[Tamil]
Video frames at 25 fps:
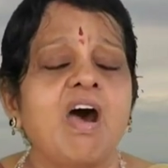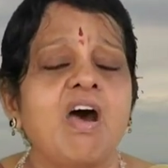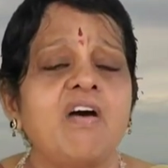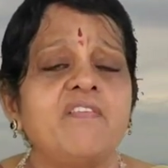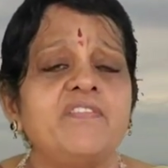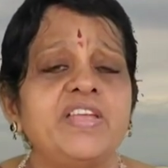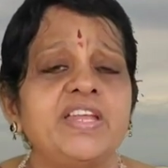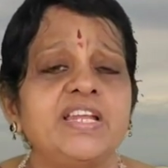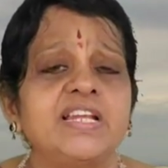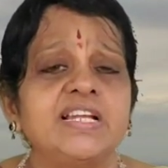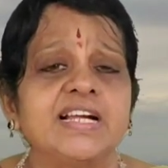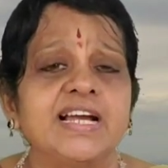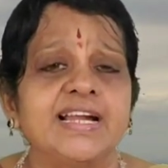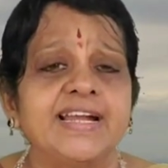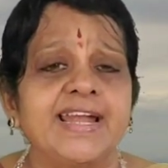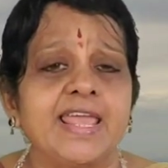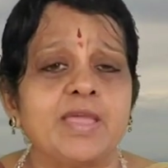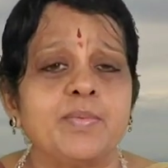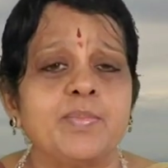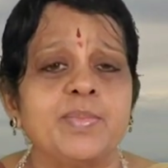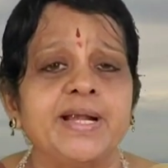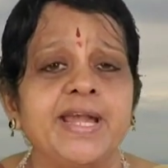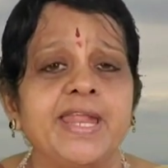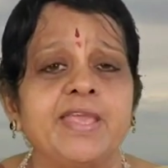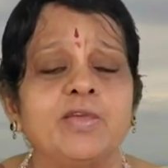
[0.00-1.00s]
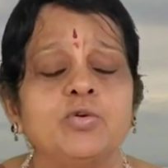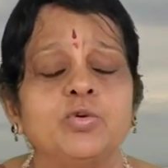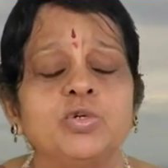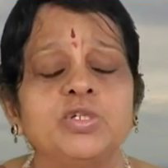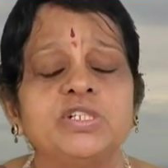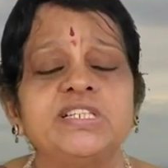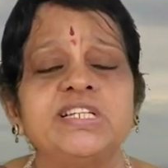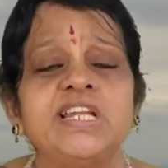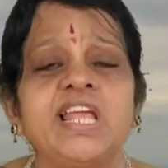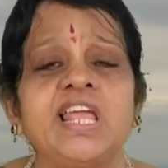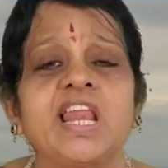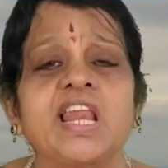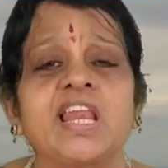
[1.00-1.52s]
ஆவின் கடைமணி
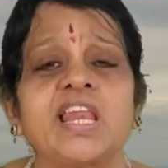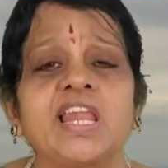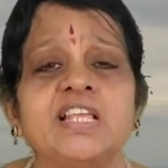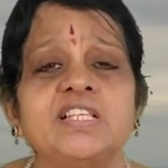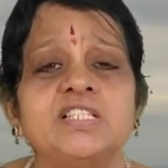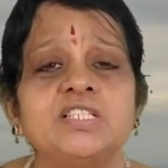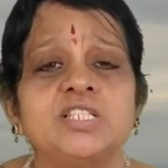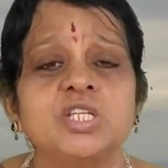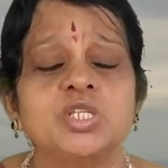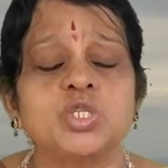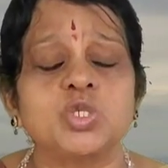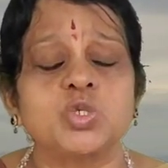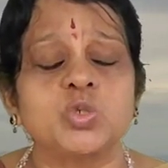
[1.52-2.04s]
உகுநீர் நெஞ்சி